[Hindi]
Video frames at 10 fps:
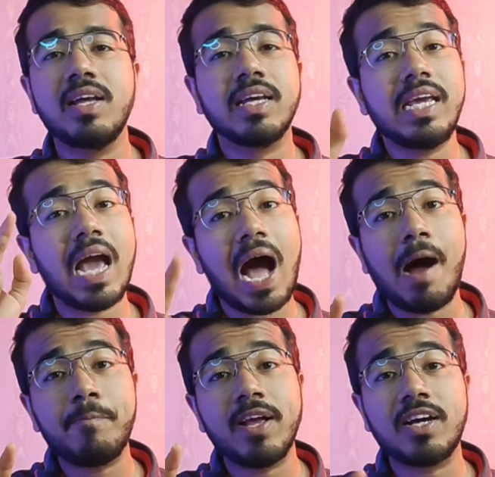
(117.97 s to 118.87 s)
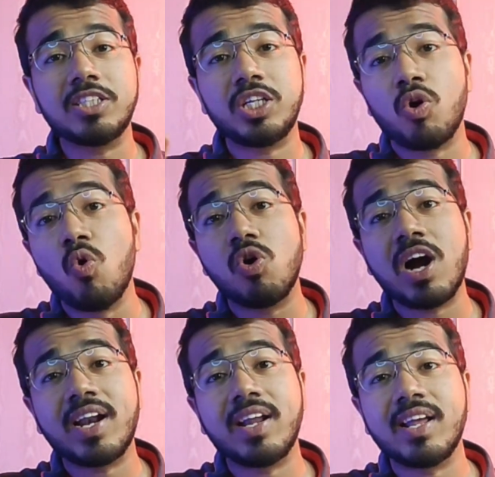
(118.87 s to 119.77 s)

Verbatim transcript: की आपके खर्चे हो कहा रहे